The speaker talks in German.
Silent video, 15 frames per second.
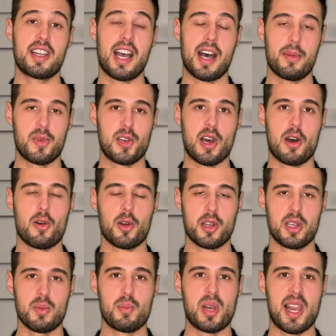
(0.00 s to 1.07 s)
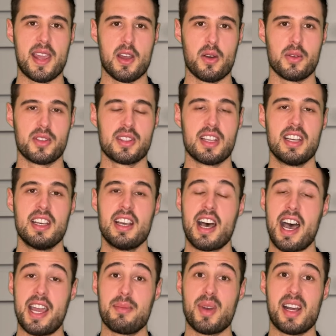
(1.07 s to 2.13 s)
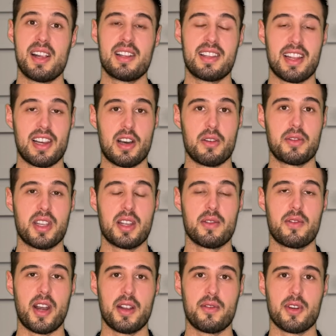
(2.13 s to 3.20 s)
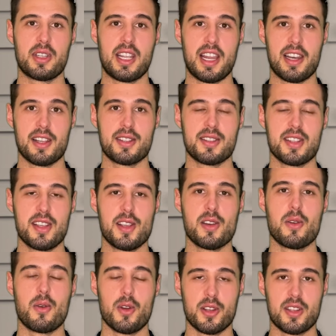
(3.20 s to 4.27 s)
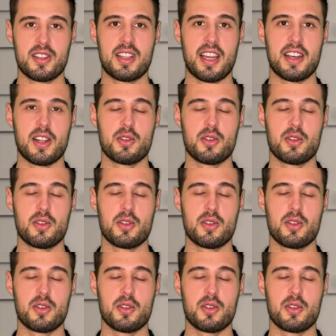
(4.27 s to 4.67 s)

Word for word: kamen auch in den Playoffs. Einmal der Lauf gegen Frankfurt Galaxy und dann